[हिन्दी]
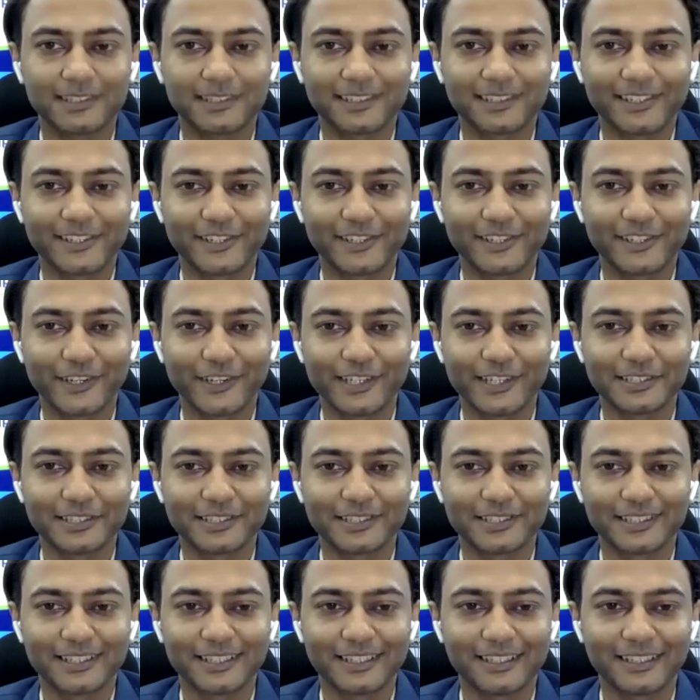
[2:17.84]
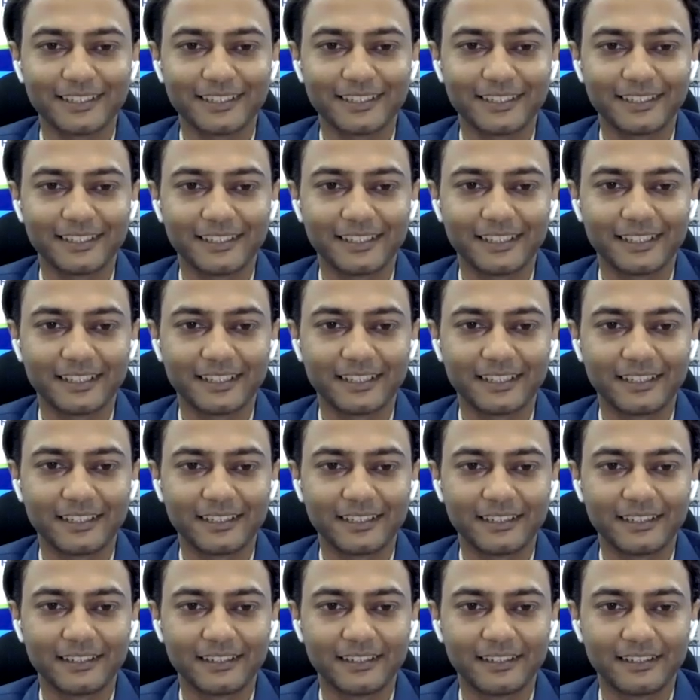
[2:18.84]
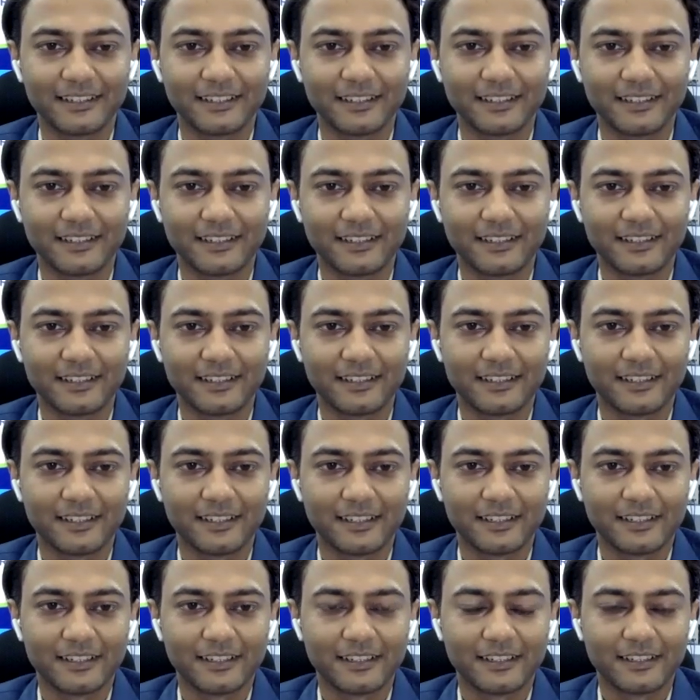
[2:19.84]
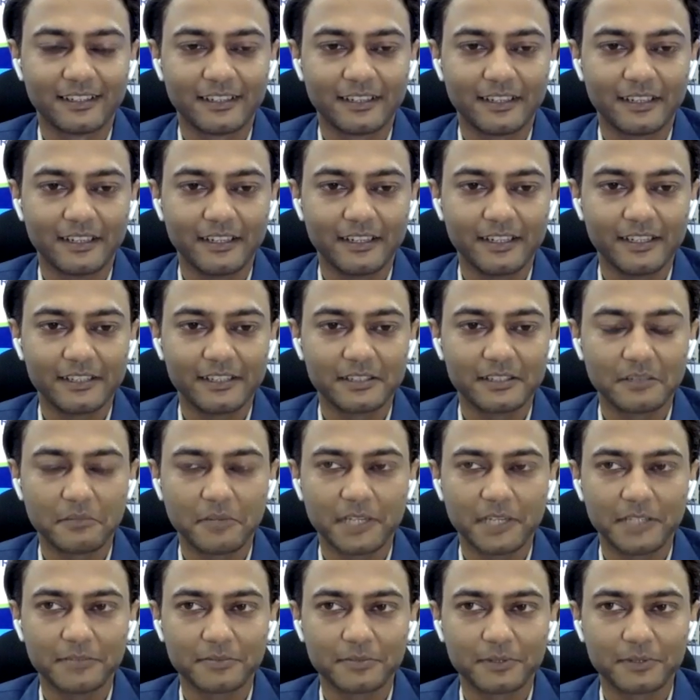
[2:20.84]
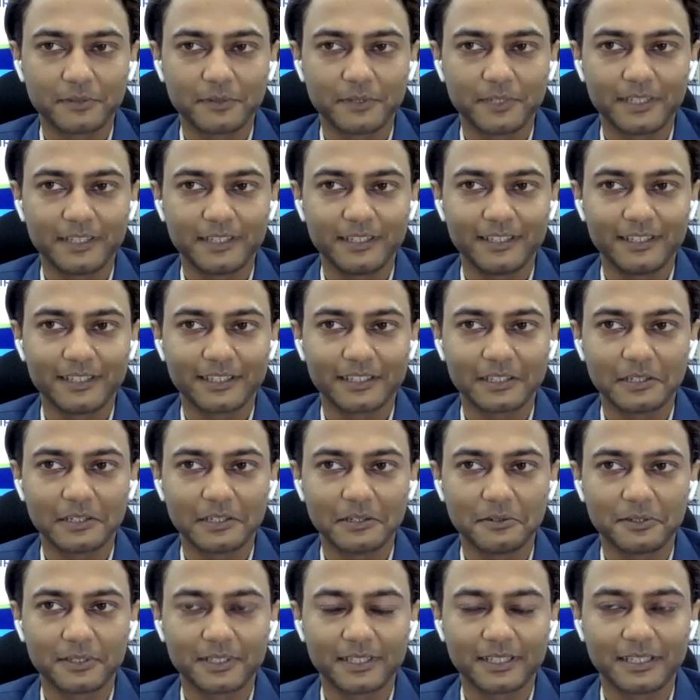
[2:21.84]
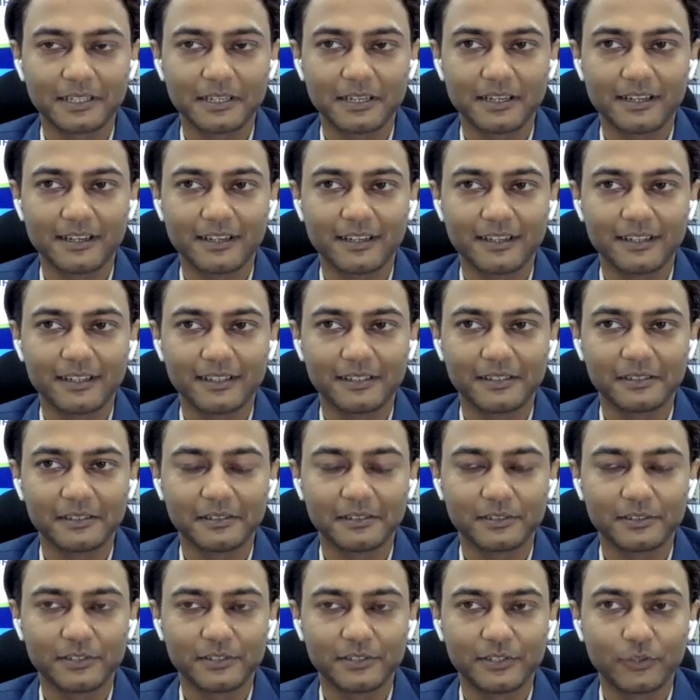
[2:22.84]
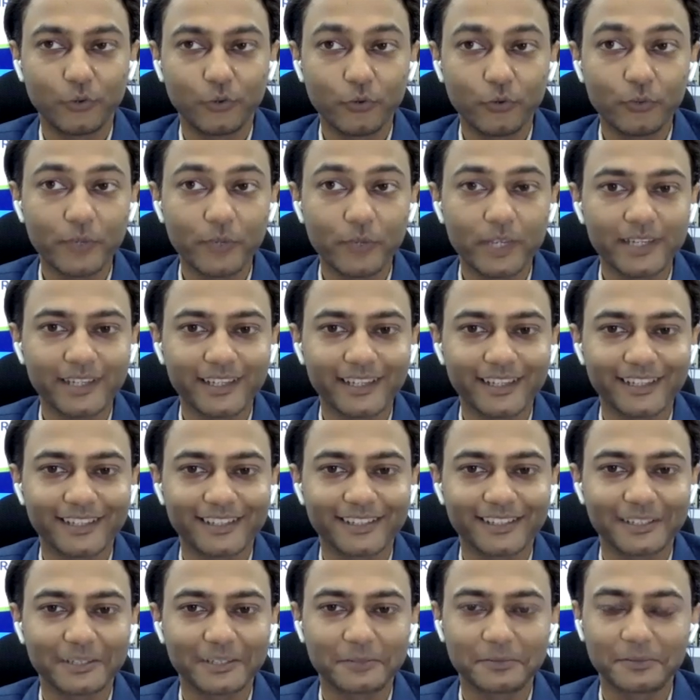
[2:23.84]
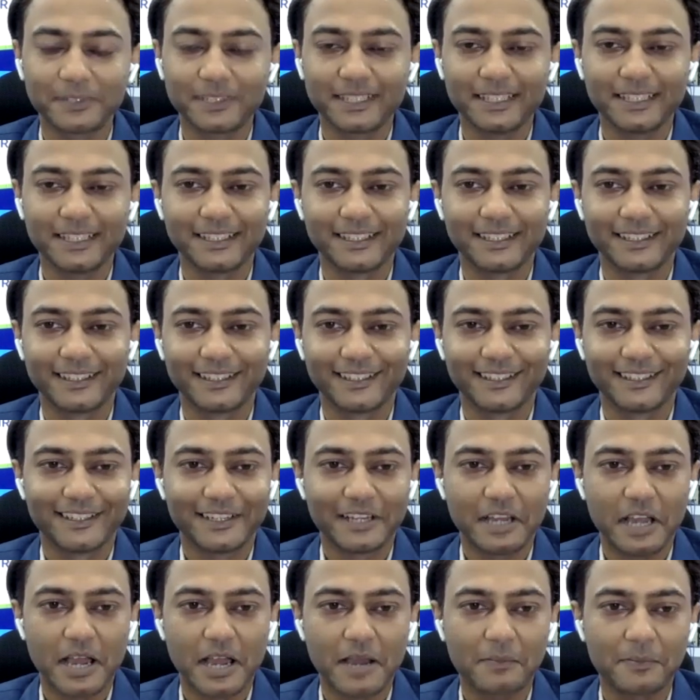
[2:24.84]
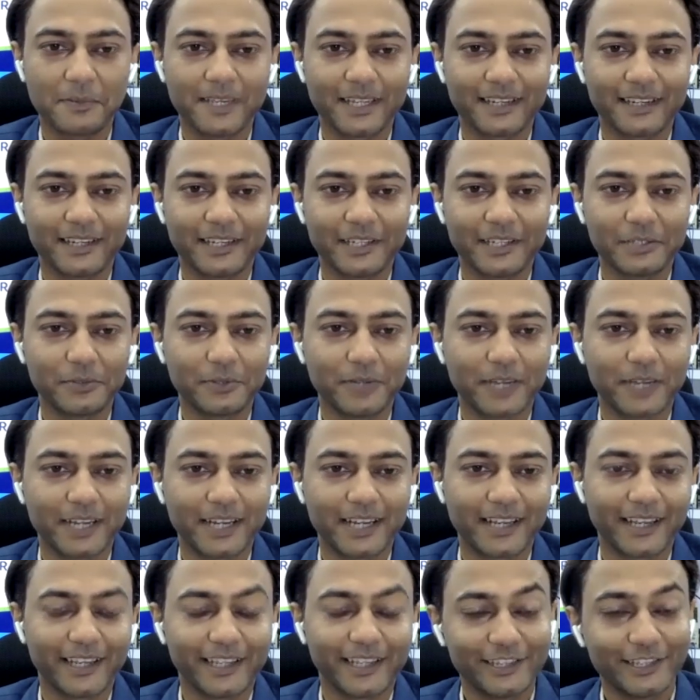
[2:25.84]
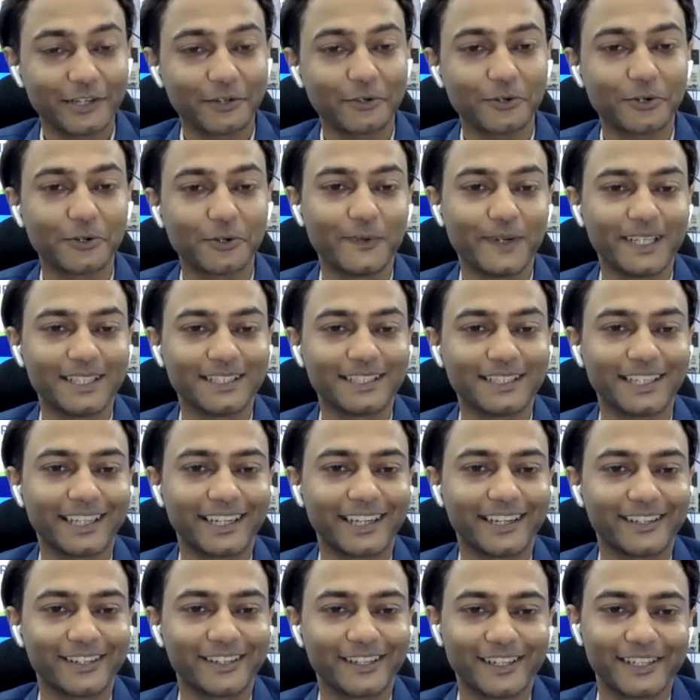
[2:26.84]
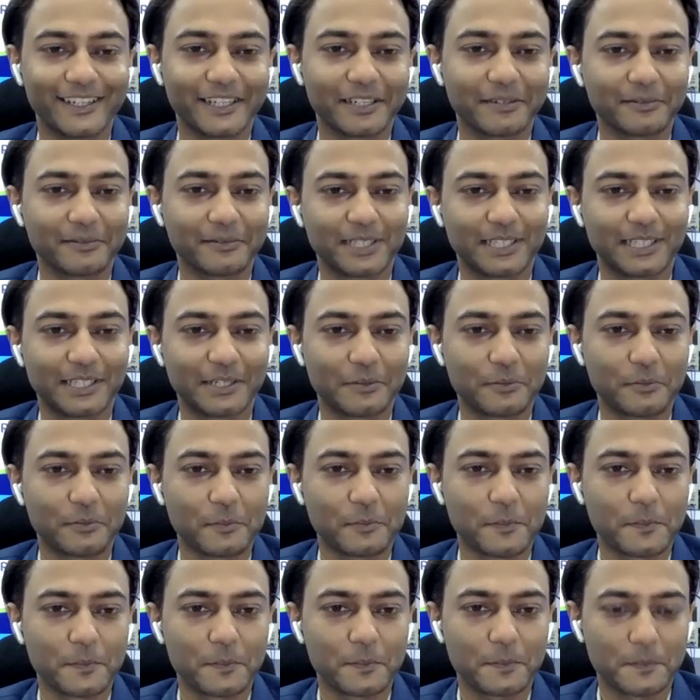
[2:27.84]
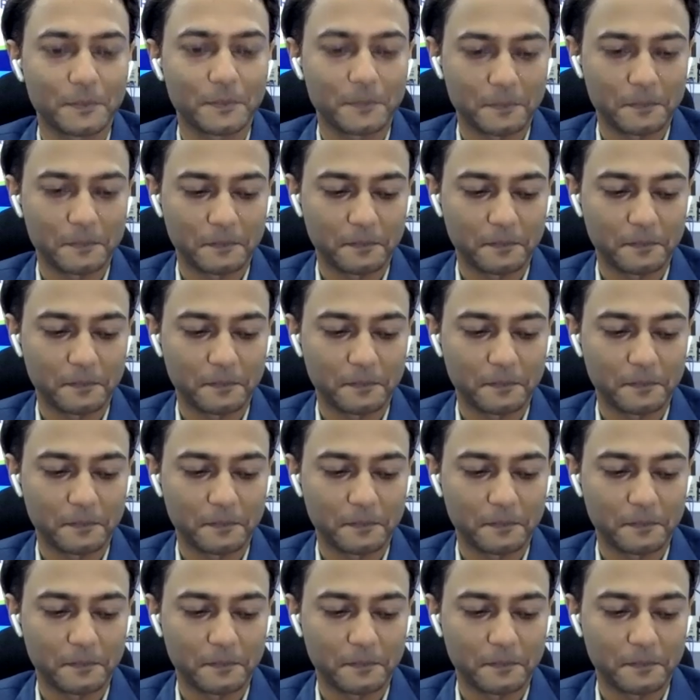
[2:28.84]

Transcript: एक, फरवरी से बाईस फरवरी तक एक से बाईस फरवरी लिया था और दो महीने के अंदर फिर आपकी एक नई दुकान आ गई इतना कॉन्फिडेंस आ गया ट्रेनिंग के बाद जी